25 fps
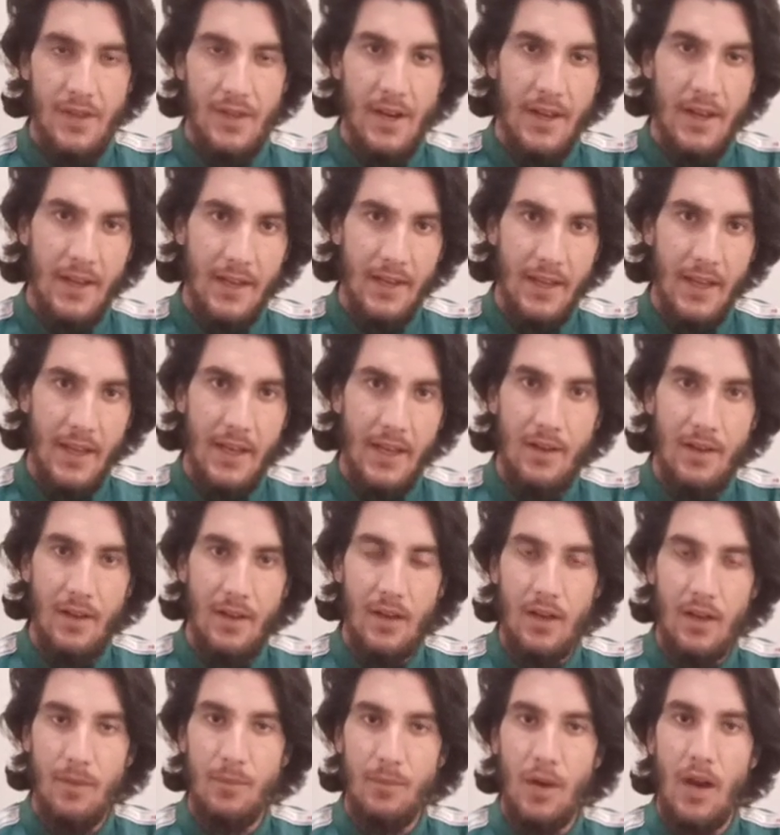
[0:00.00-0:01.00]
सड़क के
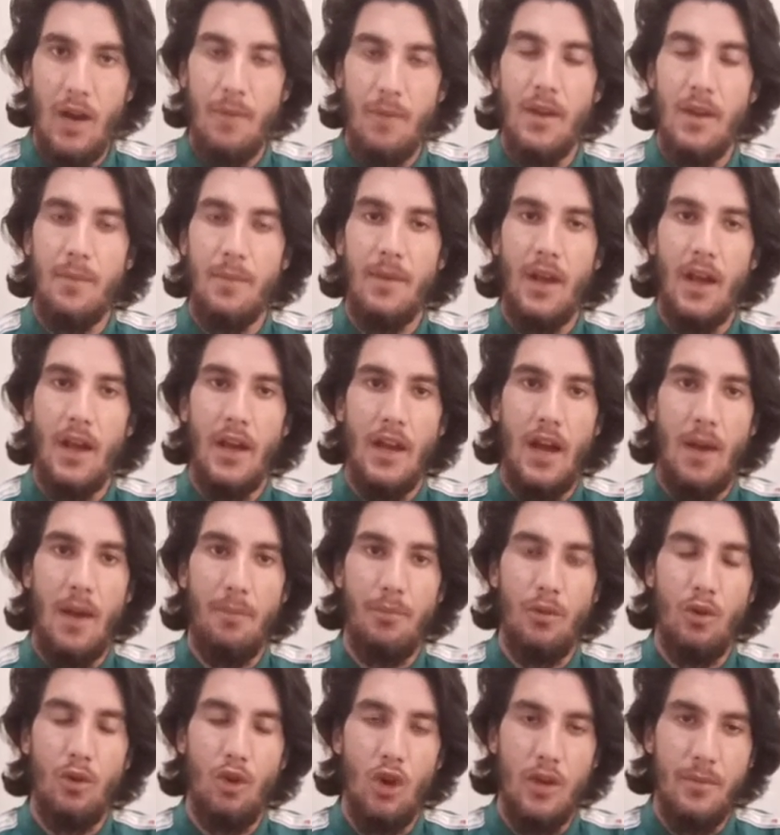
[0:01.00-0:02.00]
मामले में अगर
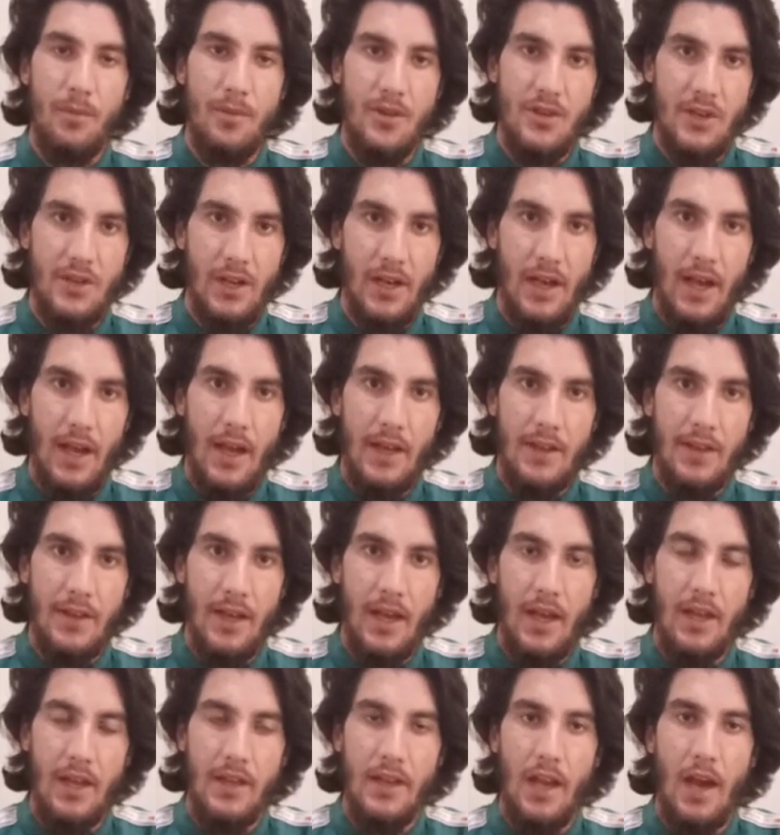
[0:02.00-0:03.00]
आपको कोई भी शिकायत
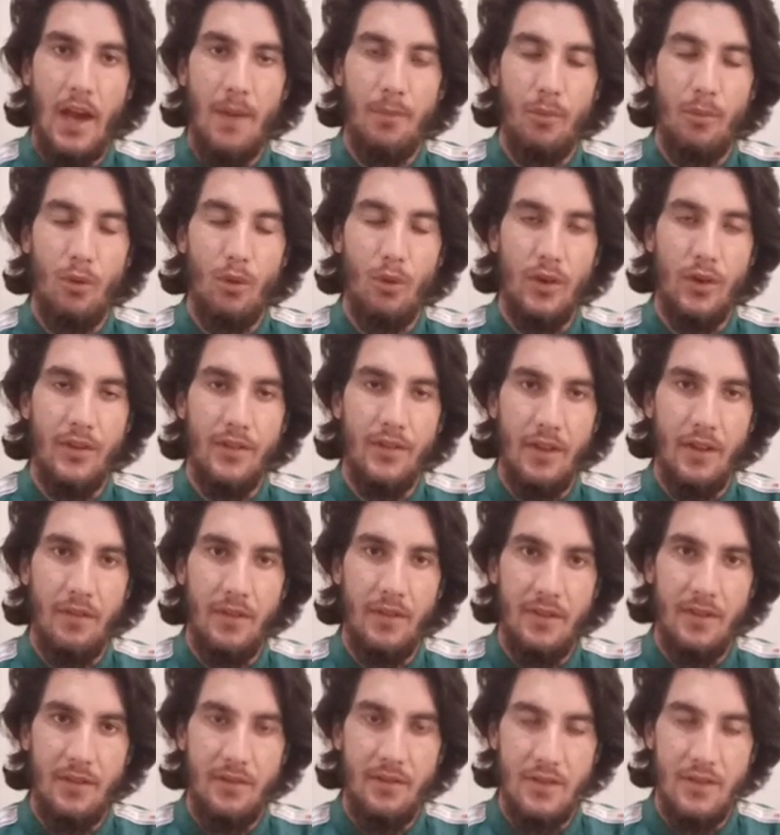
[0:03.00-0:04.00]
है या आपको कोई
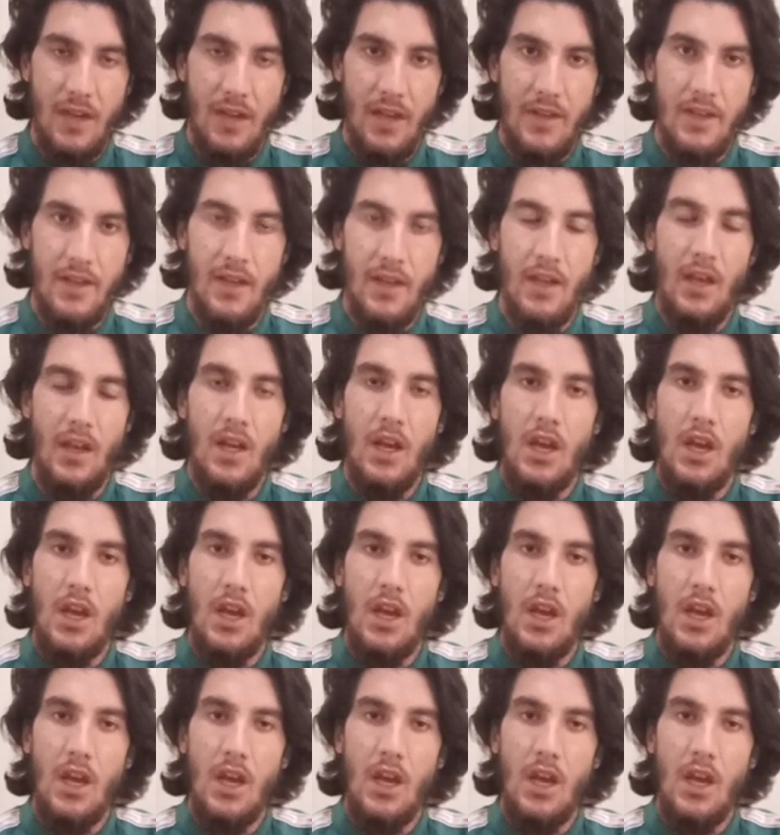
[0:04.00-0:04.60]
सर्विसेज चाहिए